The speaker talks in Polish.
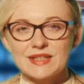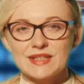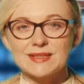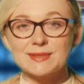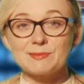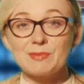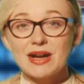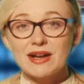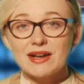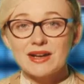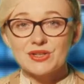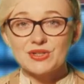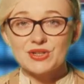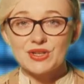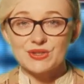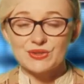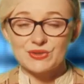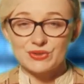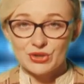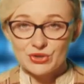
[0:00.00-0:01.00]
Zmaga
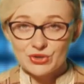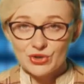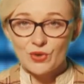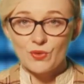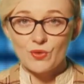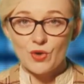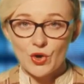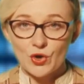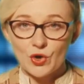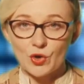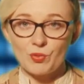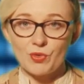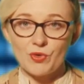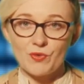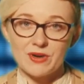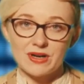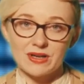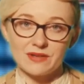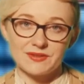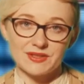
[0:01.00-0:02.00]
się z ciężką
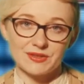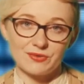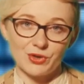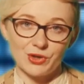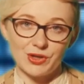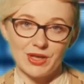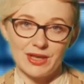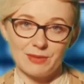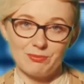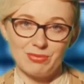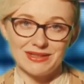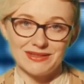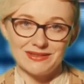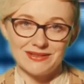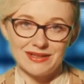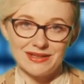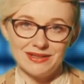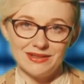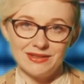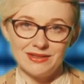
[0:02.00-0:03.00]
chorobą, ale w swojej
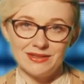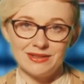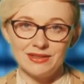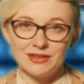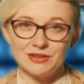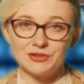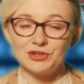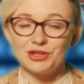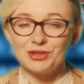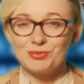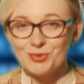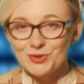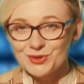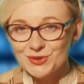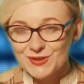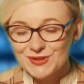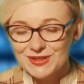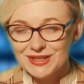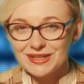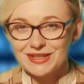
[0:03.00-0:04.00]
batalii nie
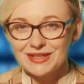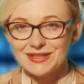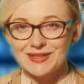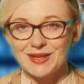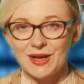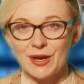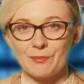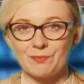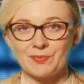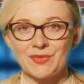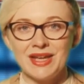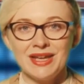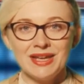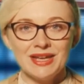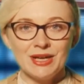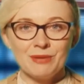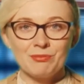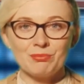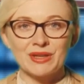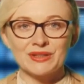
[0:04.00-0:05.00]
pozostaje sam.
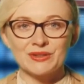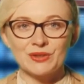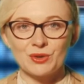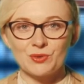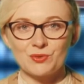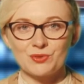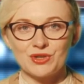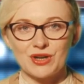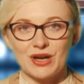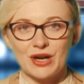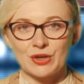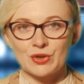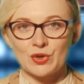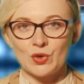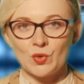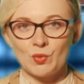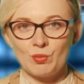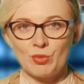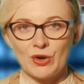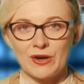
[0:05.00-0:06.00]
Mateusz
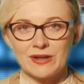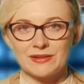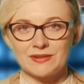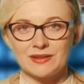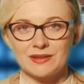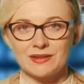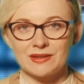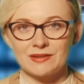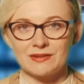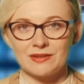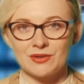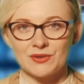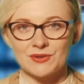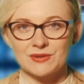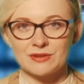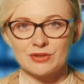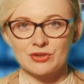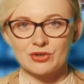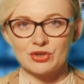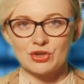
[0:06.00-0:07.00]
Anioł, bohater jednego
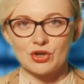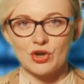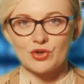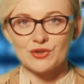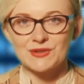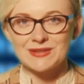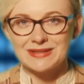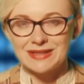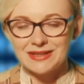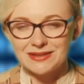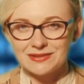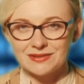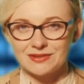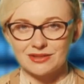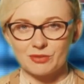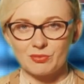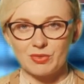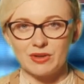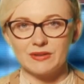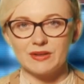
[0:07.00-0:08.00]
z naszych
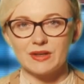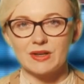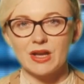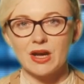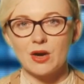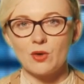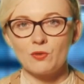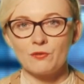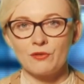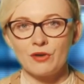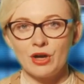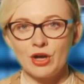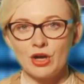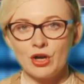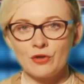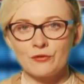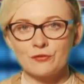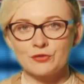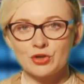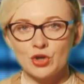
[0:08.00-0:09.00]
ostatnich materiałów,
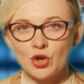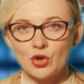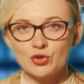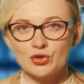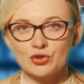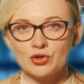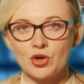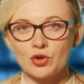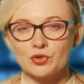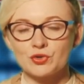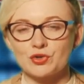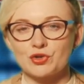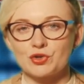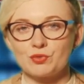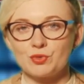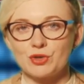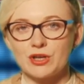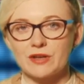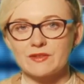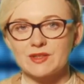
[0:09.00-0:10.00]
wciąż
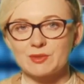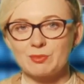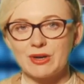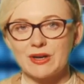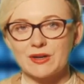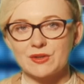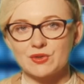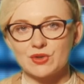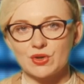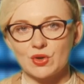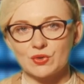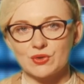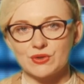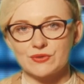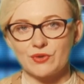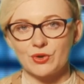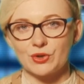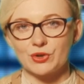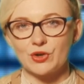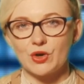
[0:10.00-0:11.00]
otrzymuje wsparcie od
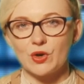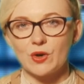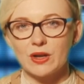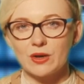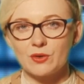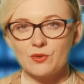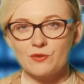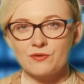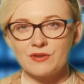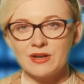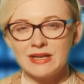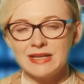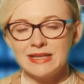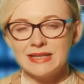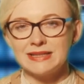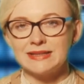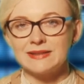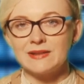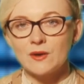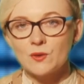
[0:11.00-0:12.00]
swoich kolegów,
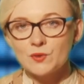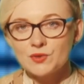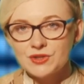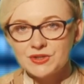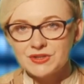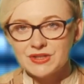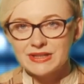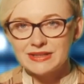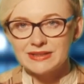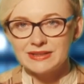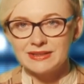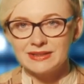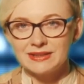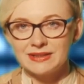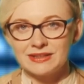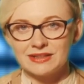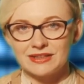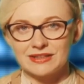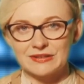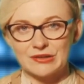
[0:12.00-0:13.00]
nauczycieli,
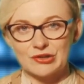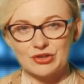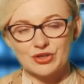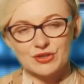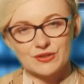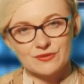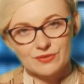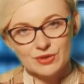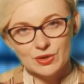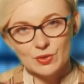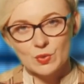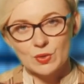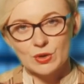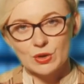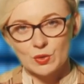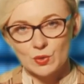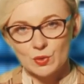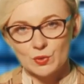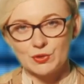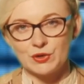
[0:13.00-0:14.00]
a także
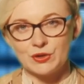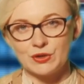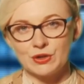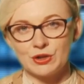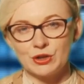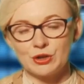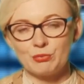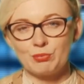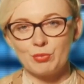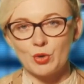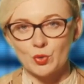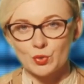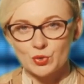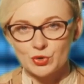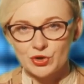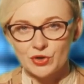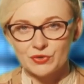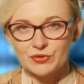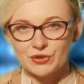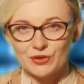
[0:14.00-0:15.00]
zwykłych ludzi
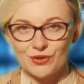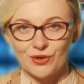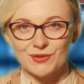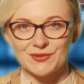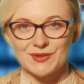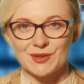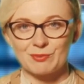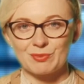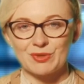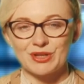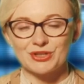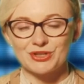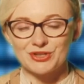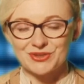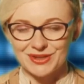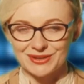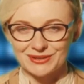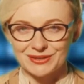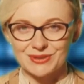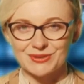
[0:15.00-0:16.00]
poruszonych losem
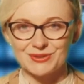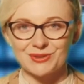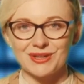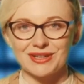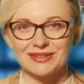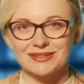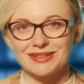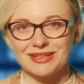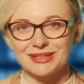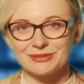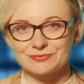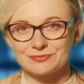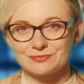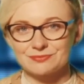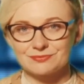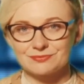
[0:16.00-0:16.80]
czternastolatka.